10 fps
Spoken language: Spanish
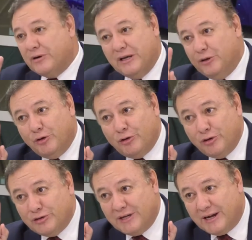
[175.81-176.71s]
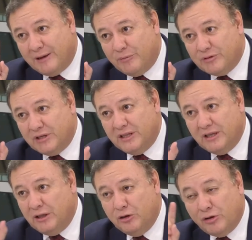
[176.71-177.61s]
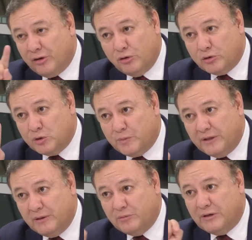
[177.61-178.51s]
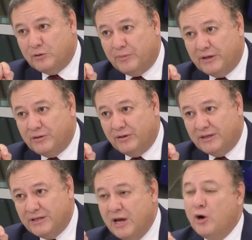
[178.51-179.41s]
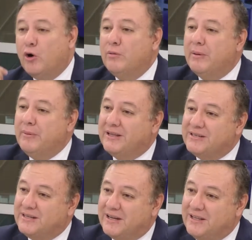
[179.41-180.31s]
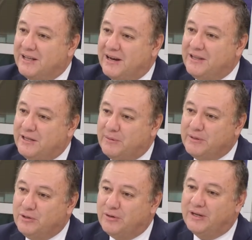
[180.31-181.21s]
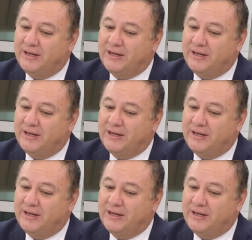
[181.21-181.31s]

porque no nos dejamos y, no, suspendimos las operaciones, obviamente se genera la intervención